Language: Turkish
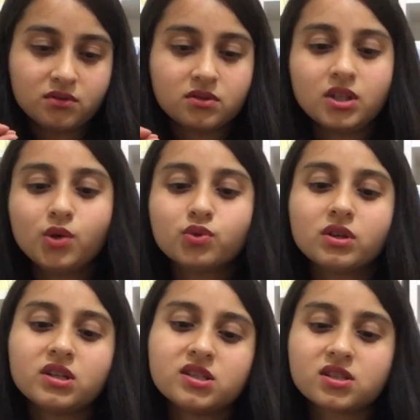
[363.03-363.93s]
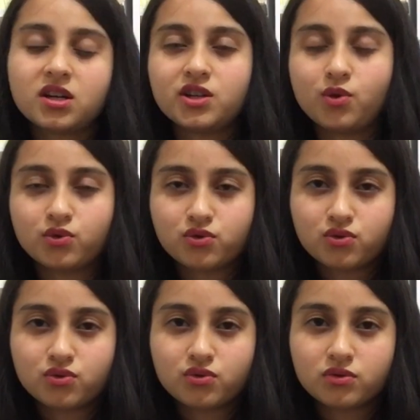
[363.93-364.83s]
Yahuda İskariot.
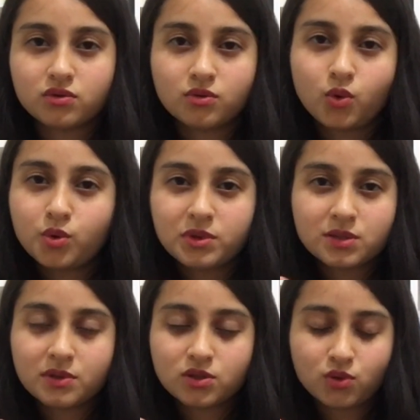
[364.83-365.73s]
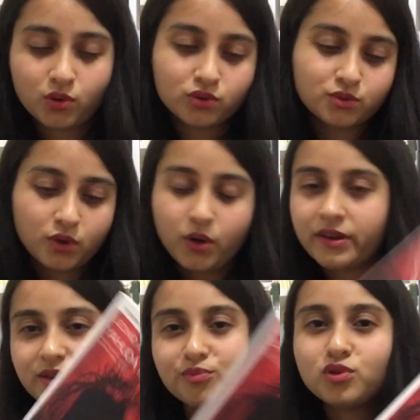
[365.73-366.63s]
Okuması bile zor.
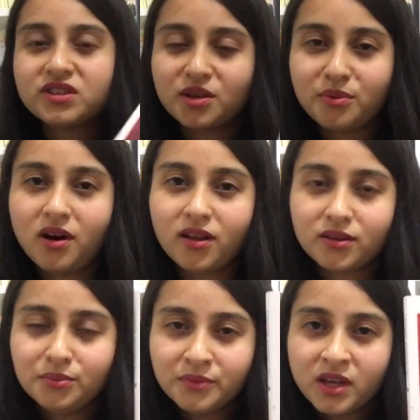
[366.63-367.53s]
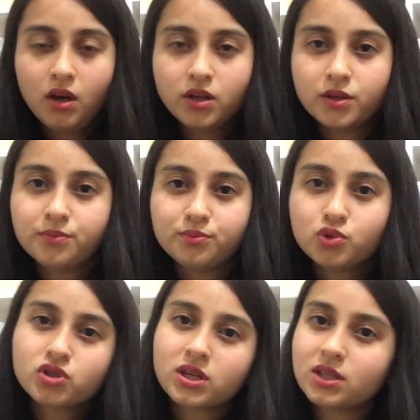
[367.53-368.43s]
Evet bu kitabı aldım. Yani bu
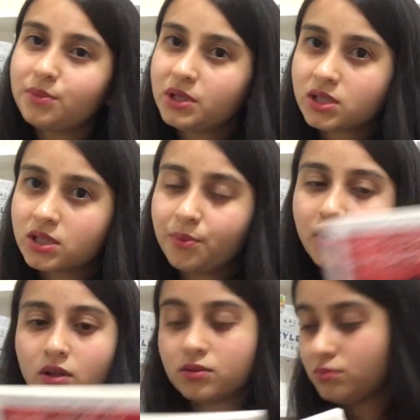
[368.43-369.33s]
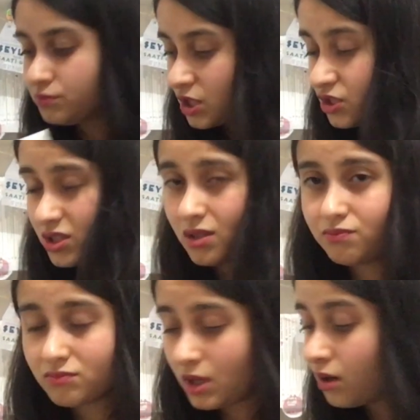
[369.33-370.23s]
şekilde bir kitap aldım. Keşke
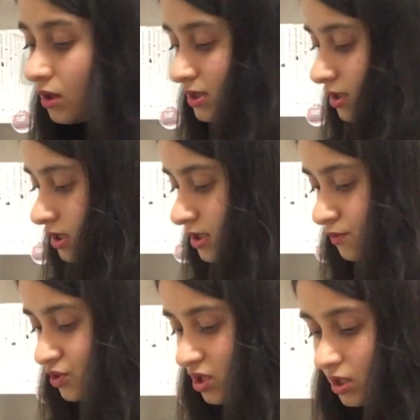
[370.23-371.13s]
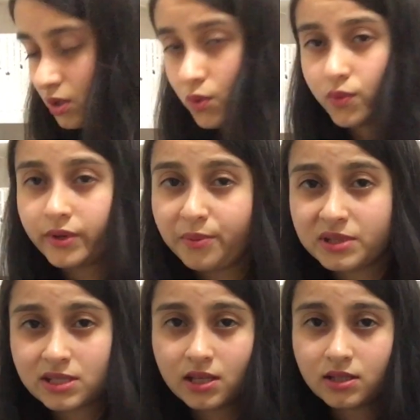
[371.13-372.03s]
daha hasarsız bir şekilde
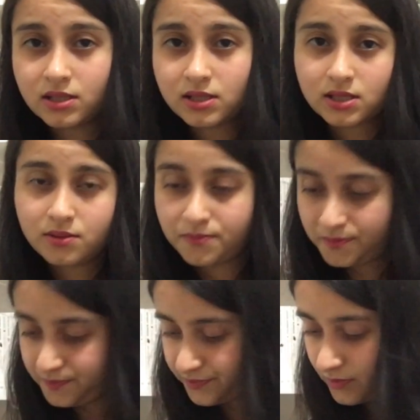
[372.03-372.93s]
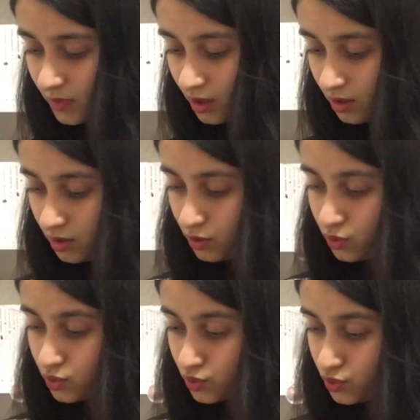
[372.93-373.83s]
gönderebilseydiniz.
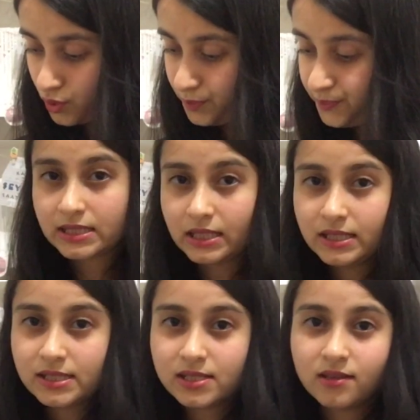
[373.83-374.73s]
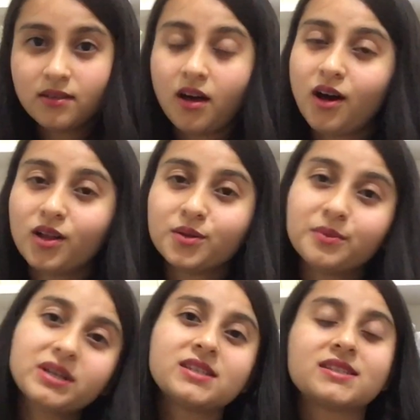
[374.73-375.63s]
Üzücü. Asıl
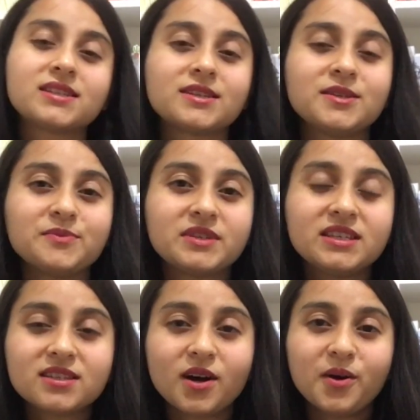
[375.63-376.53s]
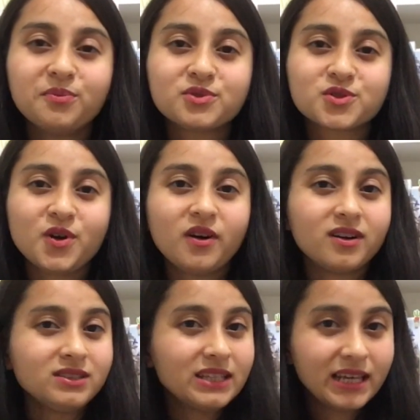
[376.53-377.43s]
almak istediğim kitap şu
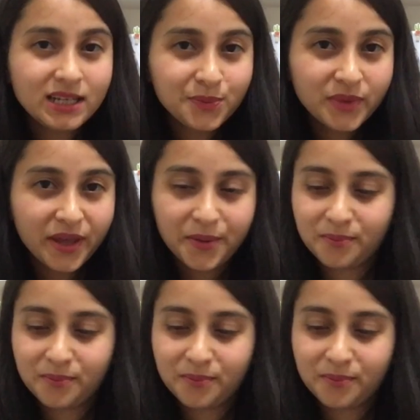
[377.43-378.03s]
an elimde.